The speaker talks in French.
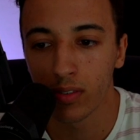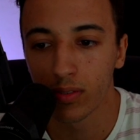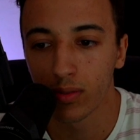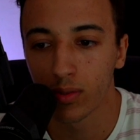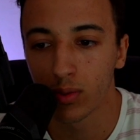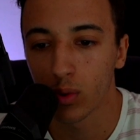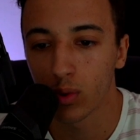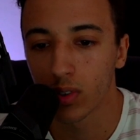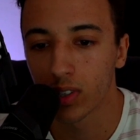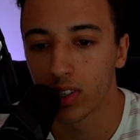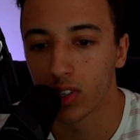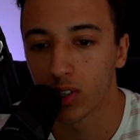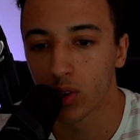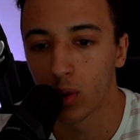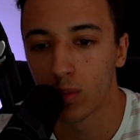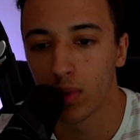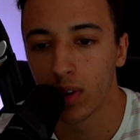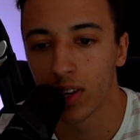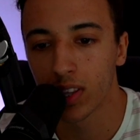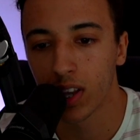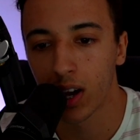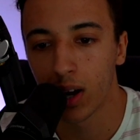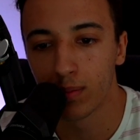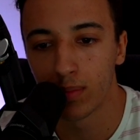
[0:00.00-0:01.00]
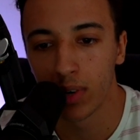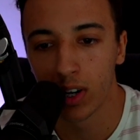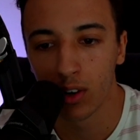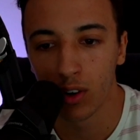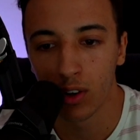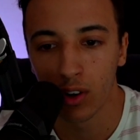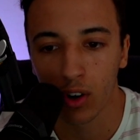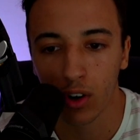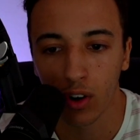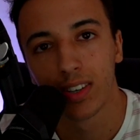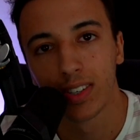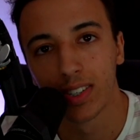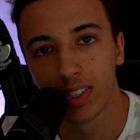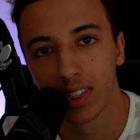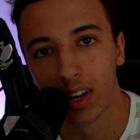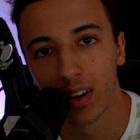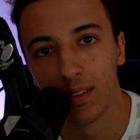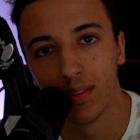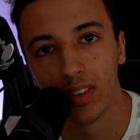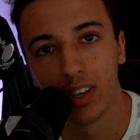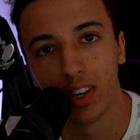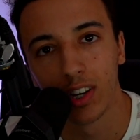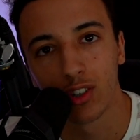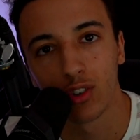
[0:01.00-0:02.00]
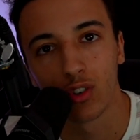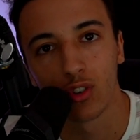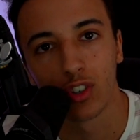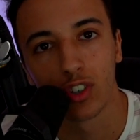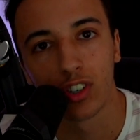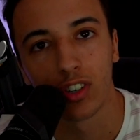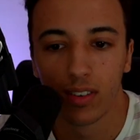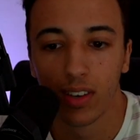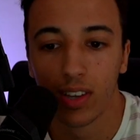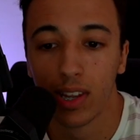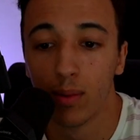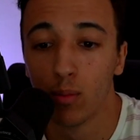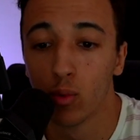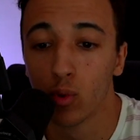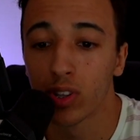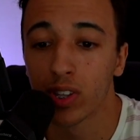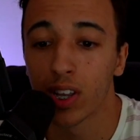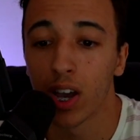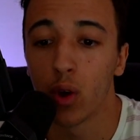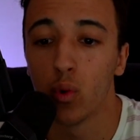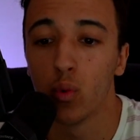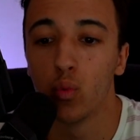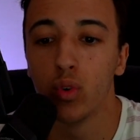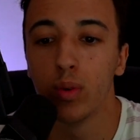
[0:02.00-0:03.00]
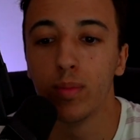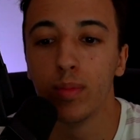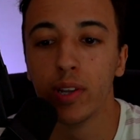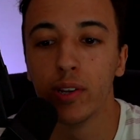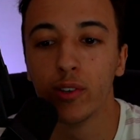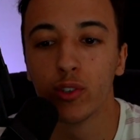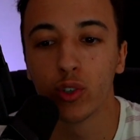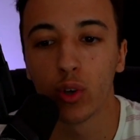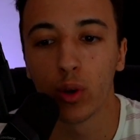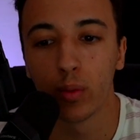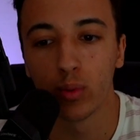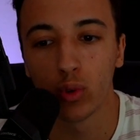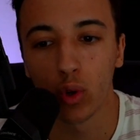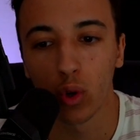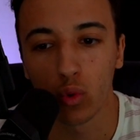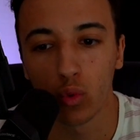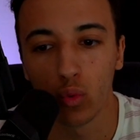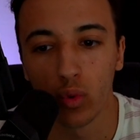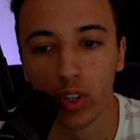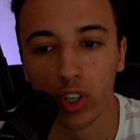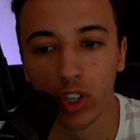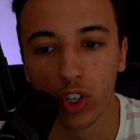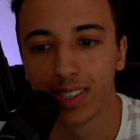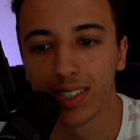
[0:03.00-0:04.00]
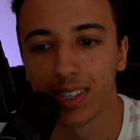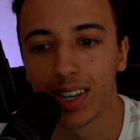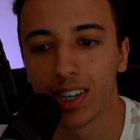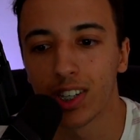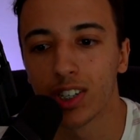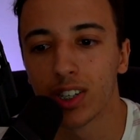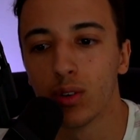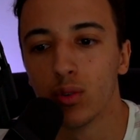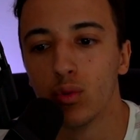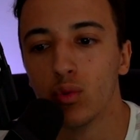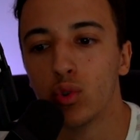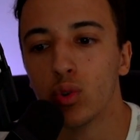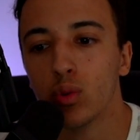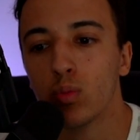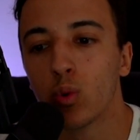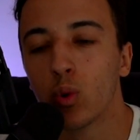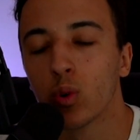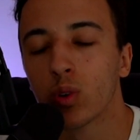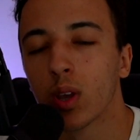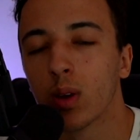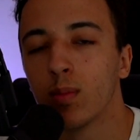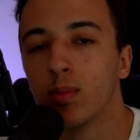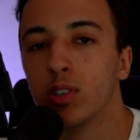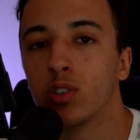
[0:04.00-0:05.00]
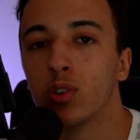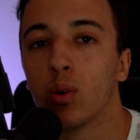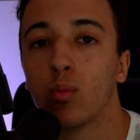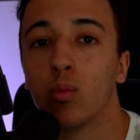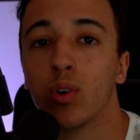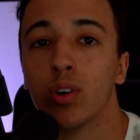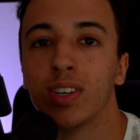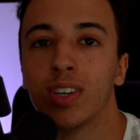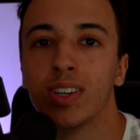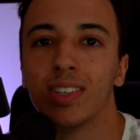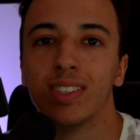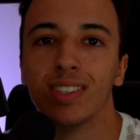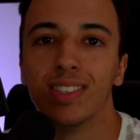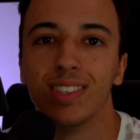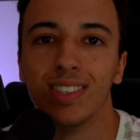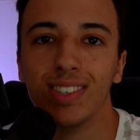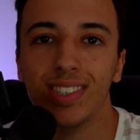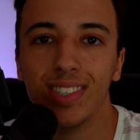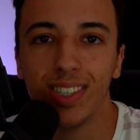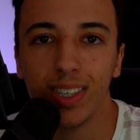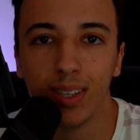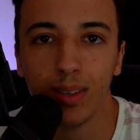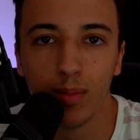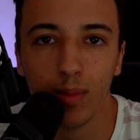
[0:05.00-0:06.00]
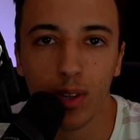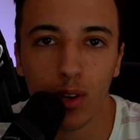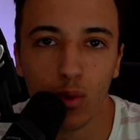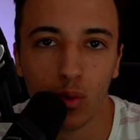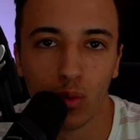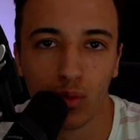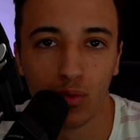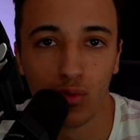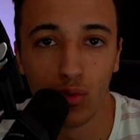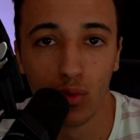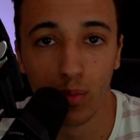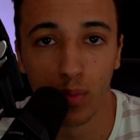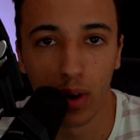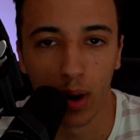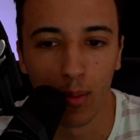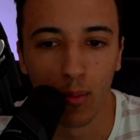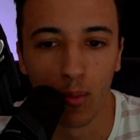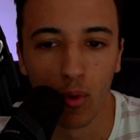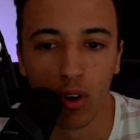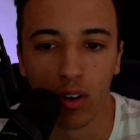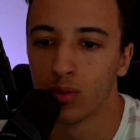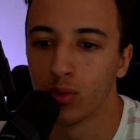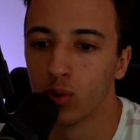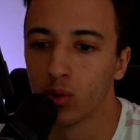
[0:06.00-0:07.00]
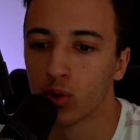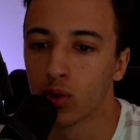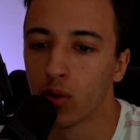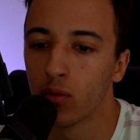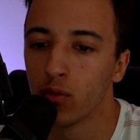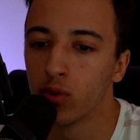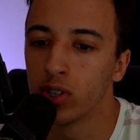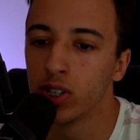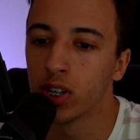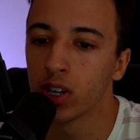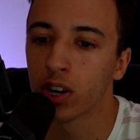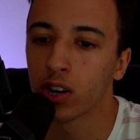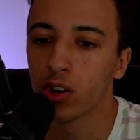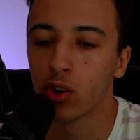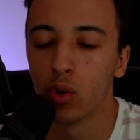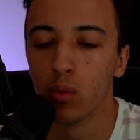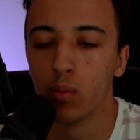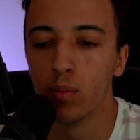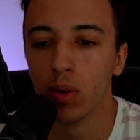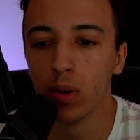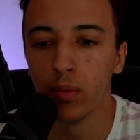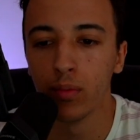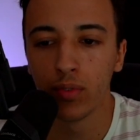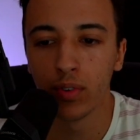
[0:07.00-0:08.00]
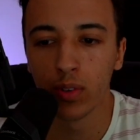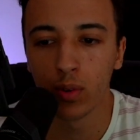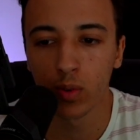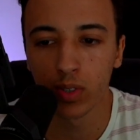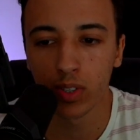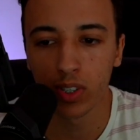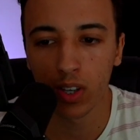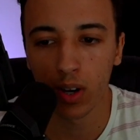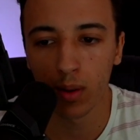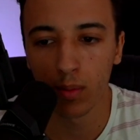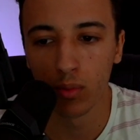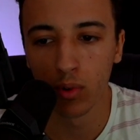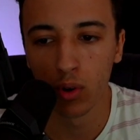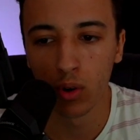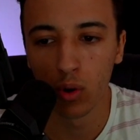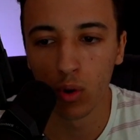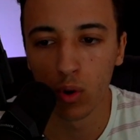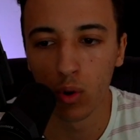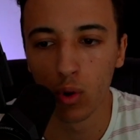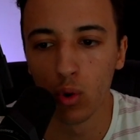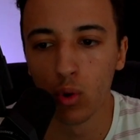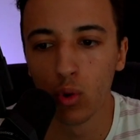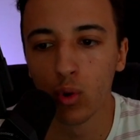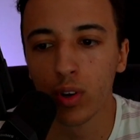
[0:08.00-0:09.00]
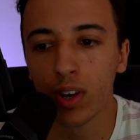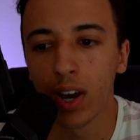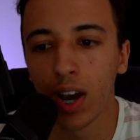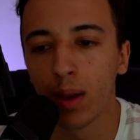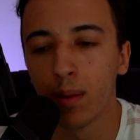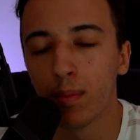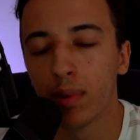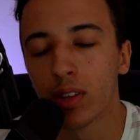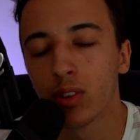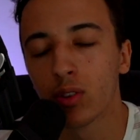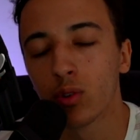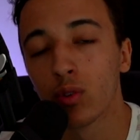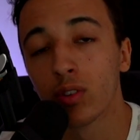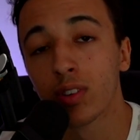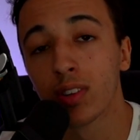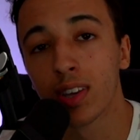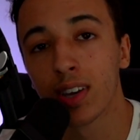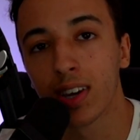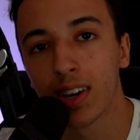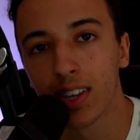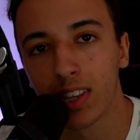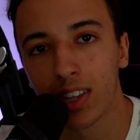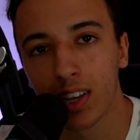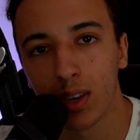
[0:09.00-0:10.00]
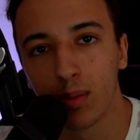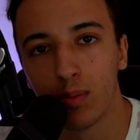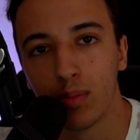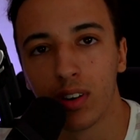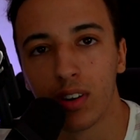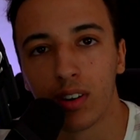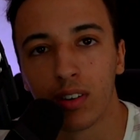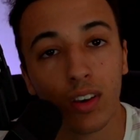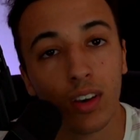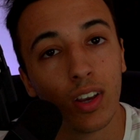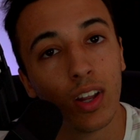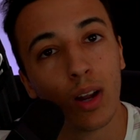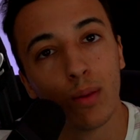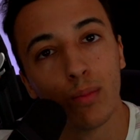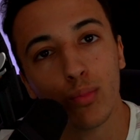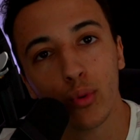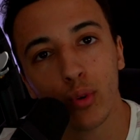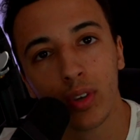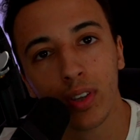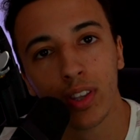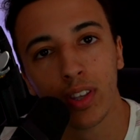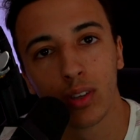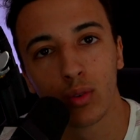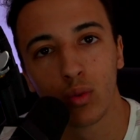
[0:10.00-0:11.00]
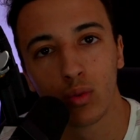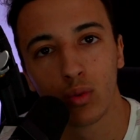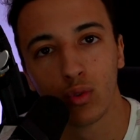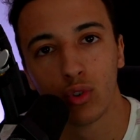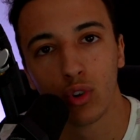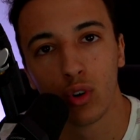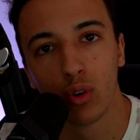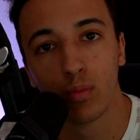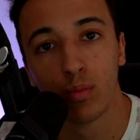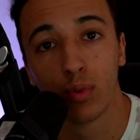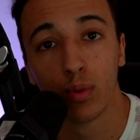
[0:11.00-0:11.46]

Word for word: sur ce qui semblait être un malheur, sa vie a changé. Il est monté à 8000 subs sur Twitch. Sa chaîne YouTube comptabilise en moyenne 10 millions de vues par mois. Autant vous dire que même financièrement, le gars est maintenant très très bien. Et il a pu quitter son job